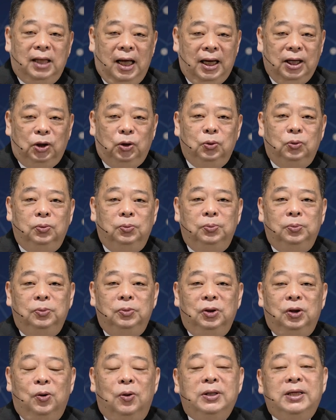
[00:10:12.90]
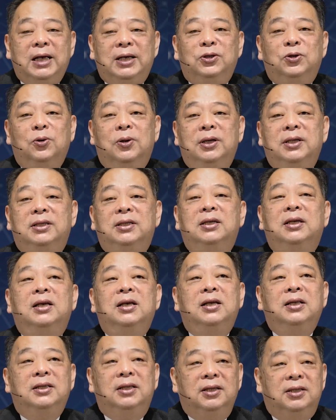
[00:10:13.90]
态度，我再说一次，
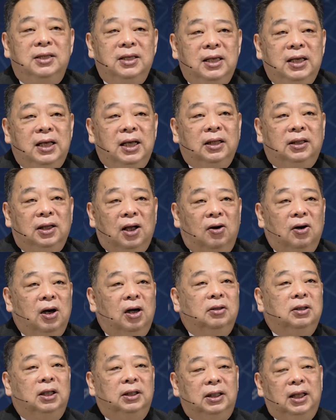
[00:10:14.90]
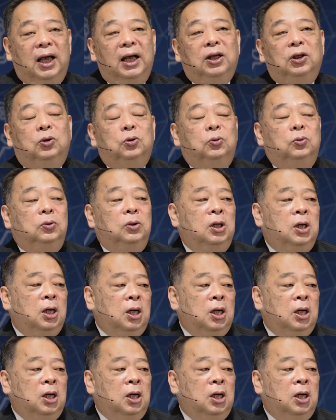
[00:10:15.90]
这是一个祷告的态度。